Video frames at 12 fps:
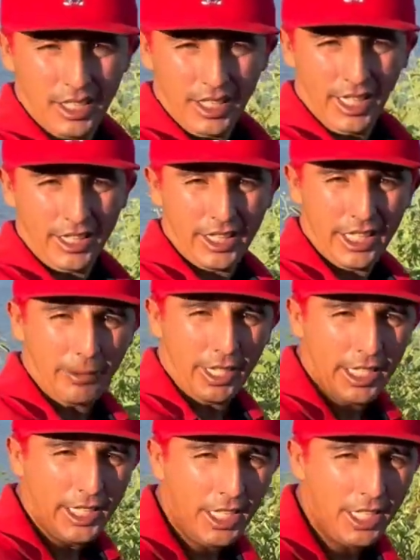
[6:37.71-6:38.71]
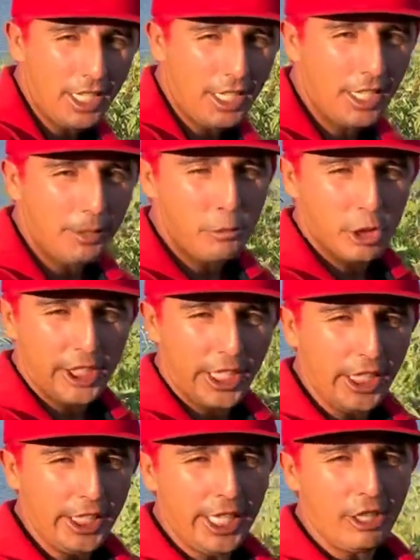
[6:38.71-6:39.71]
Gente, venga a apostar
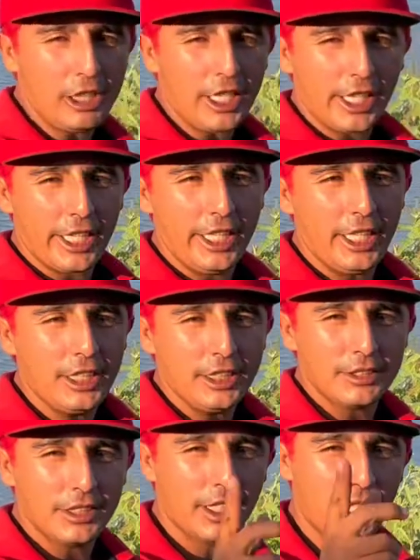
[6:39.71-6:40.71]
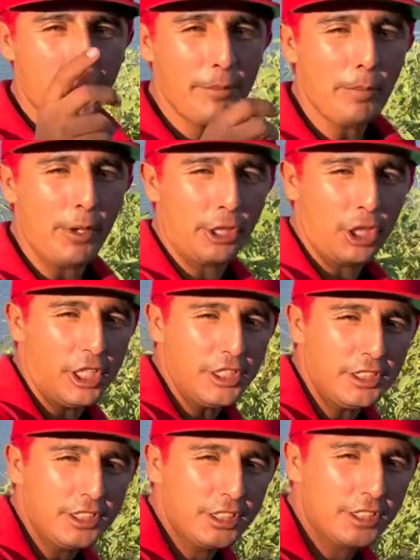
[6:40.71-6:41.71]
dinero aquí, ganar mi
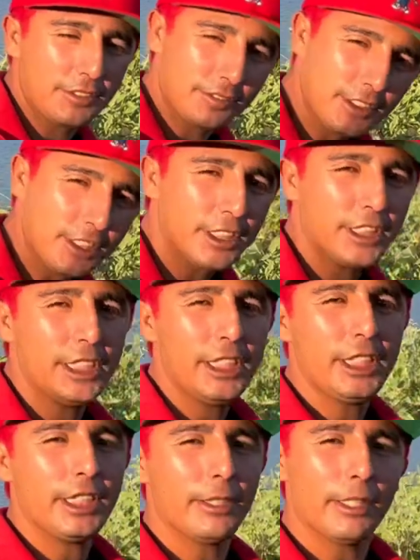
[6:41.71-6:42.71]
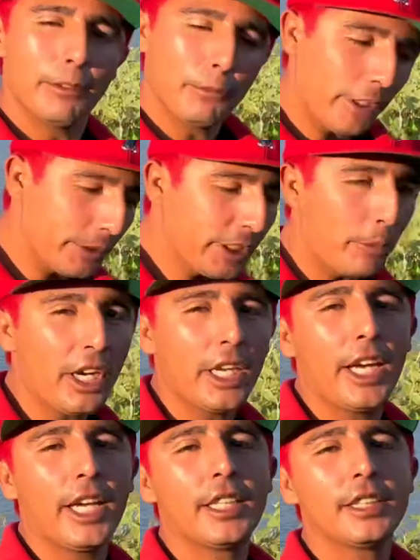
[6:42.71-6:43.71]
patrón y vamos, vamos, a
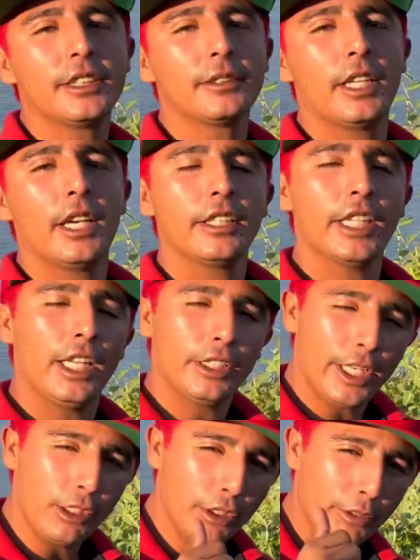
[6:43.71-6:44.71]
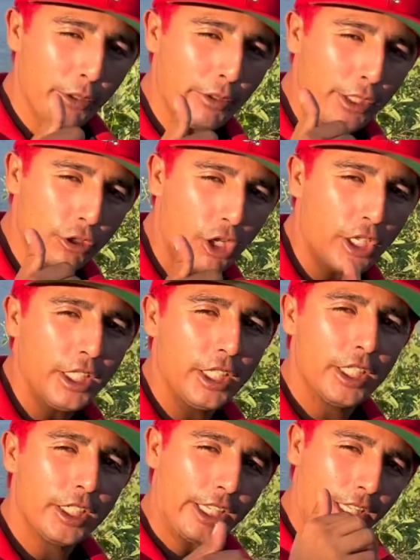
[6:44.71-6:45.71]
ganar. Van a ganar un billetón, dile. Un billetón,
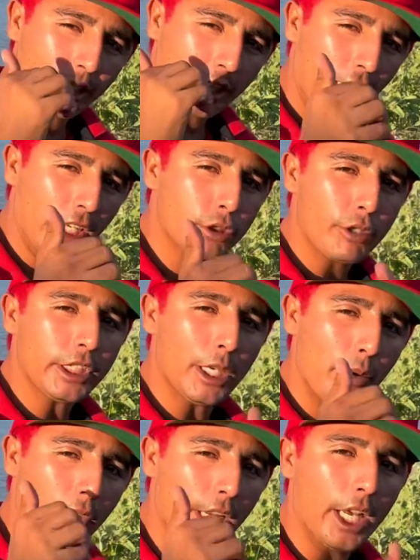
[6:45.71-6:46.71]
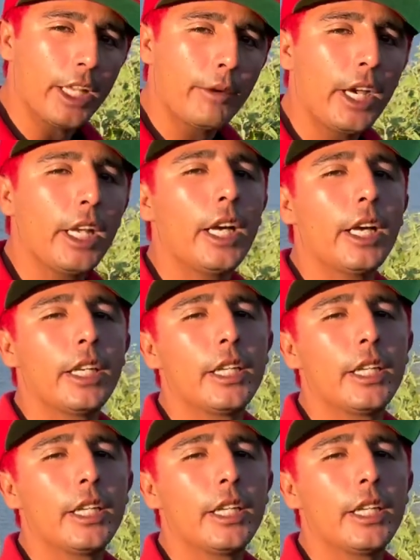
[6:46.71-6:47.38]
si tenga suerte vamos a ganar. Oye, pero